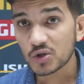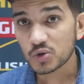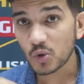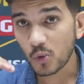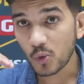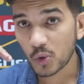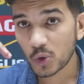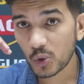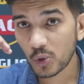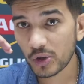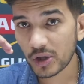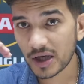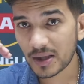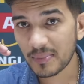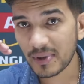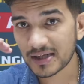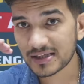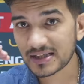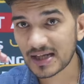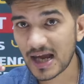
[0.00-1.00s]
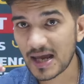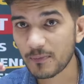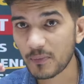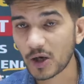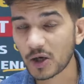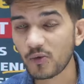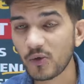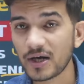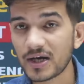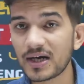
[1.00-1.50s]
तो उनको एक बार टाइप
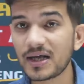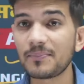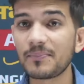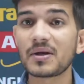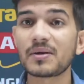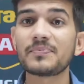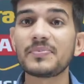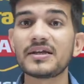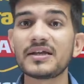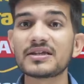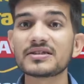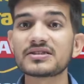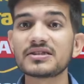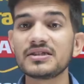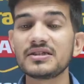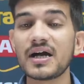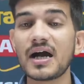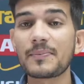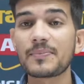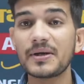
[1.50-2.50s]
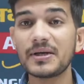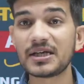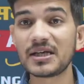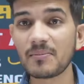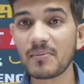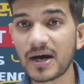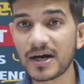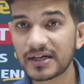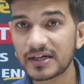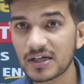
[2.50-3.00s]
करवा ले अपन पहले से ही आपकी
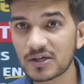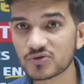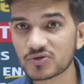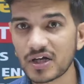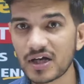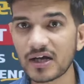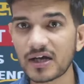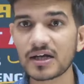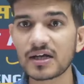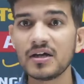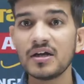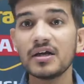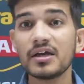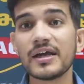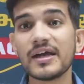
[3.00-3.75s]
डिमांड के अनुसार अगर